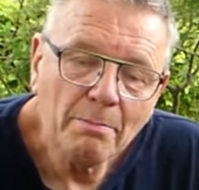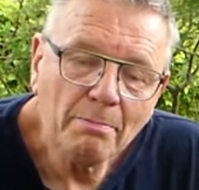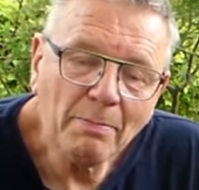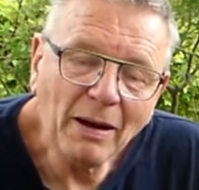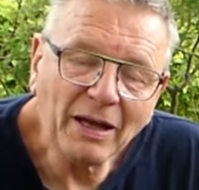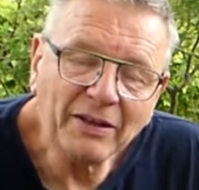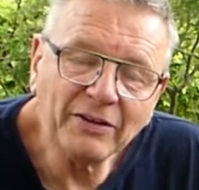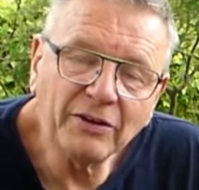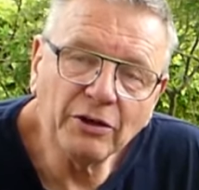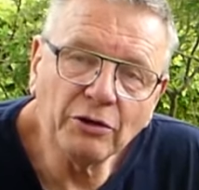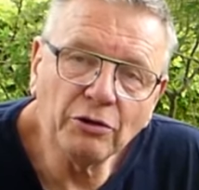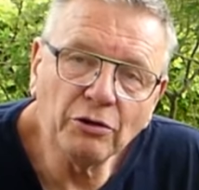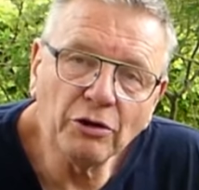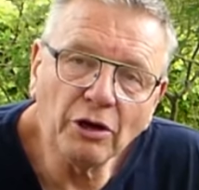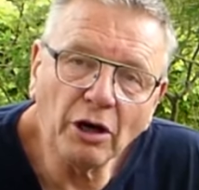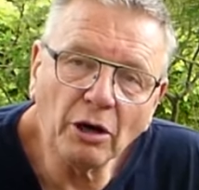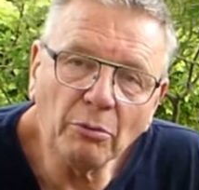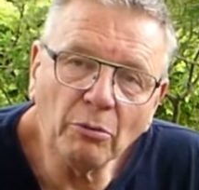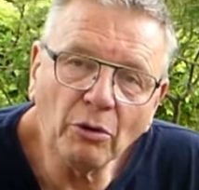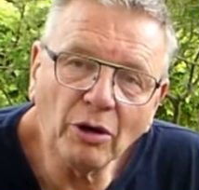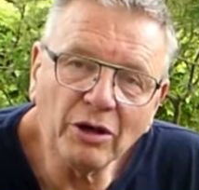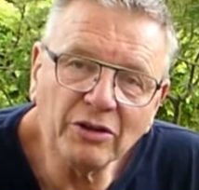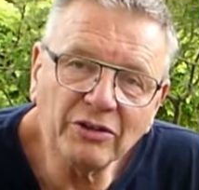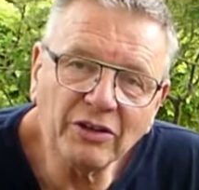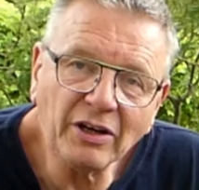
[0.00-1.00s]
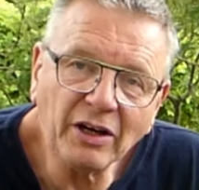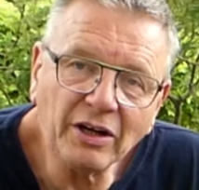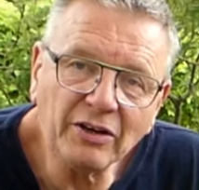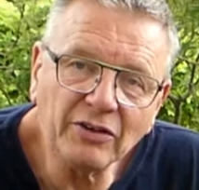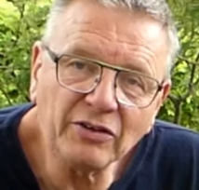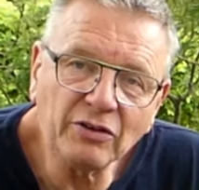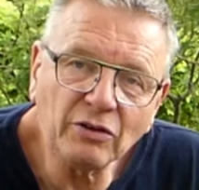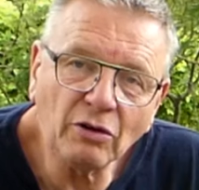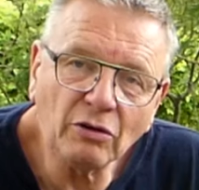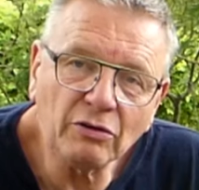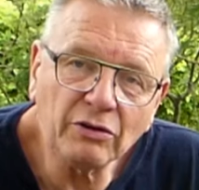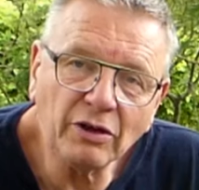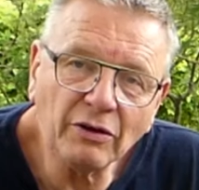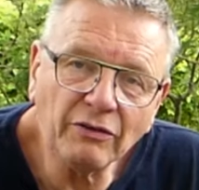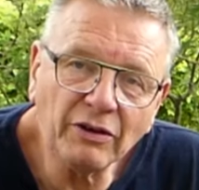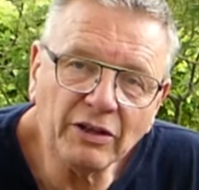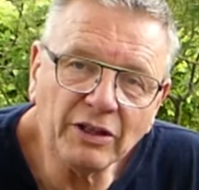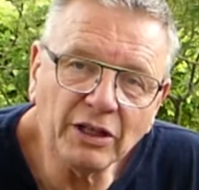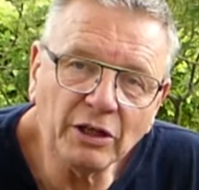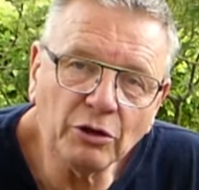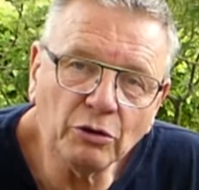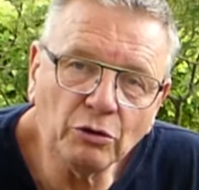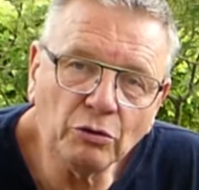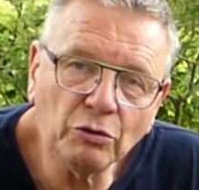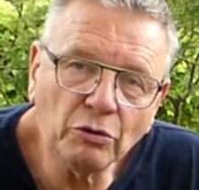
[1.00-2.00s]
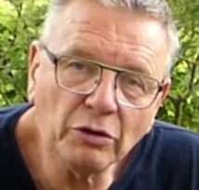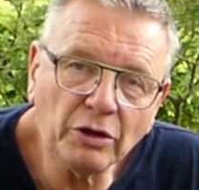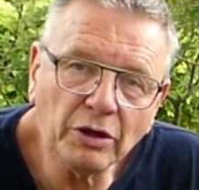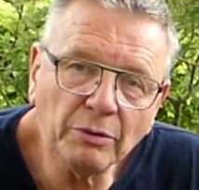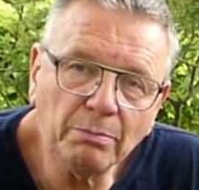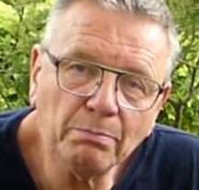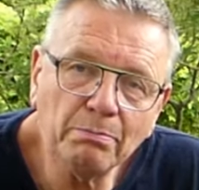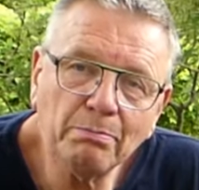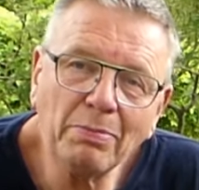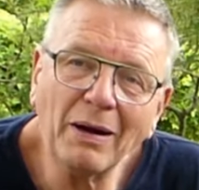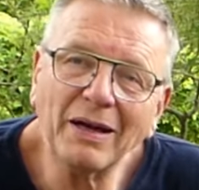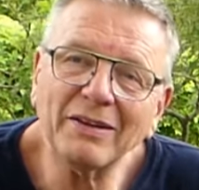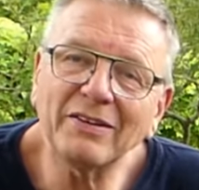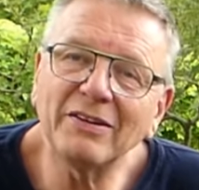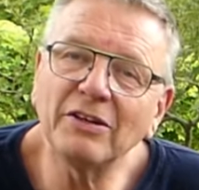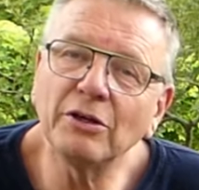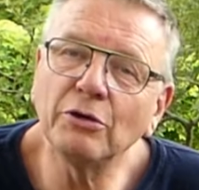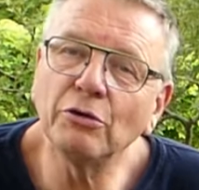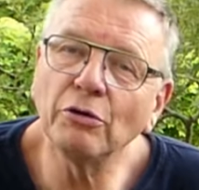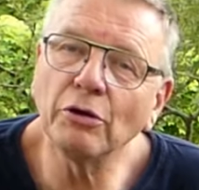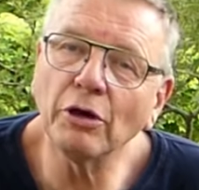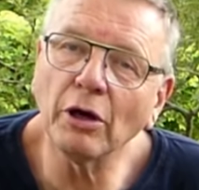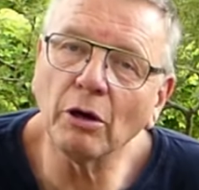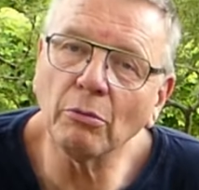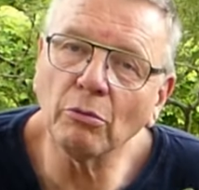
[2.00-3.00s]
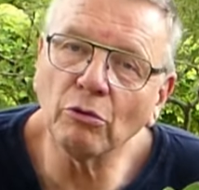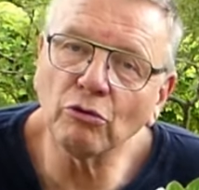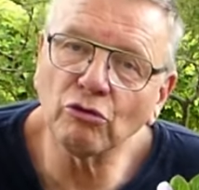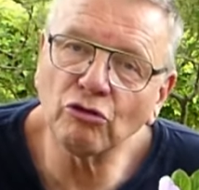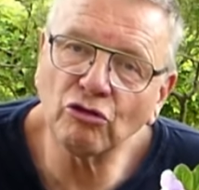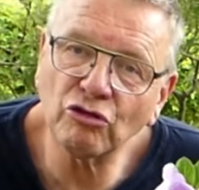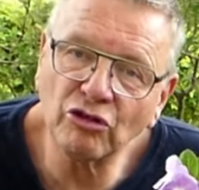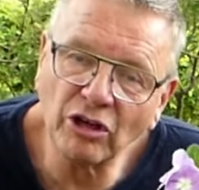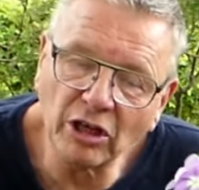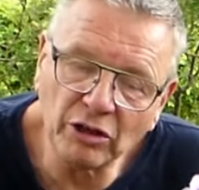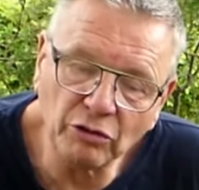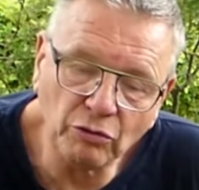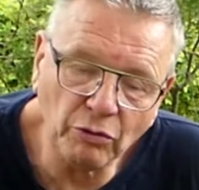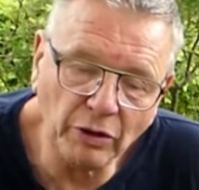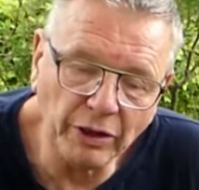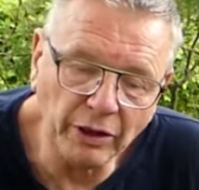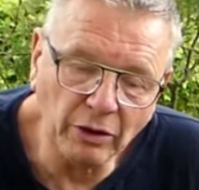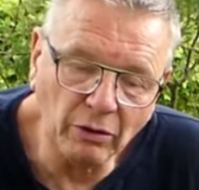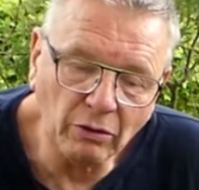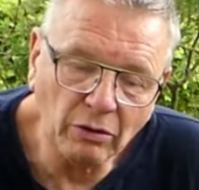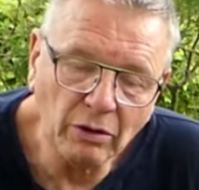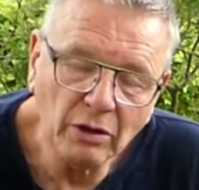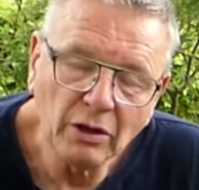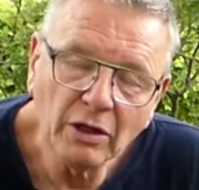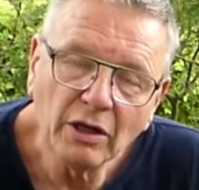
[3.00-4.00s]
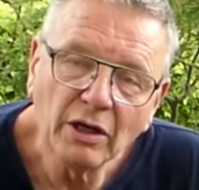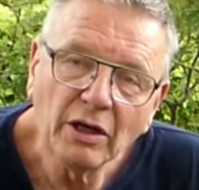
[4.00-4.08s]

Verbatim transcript: particulièrement intéressantes avec des coloris particulièrement chatoyants.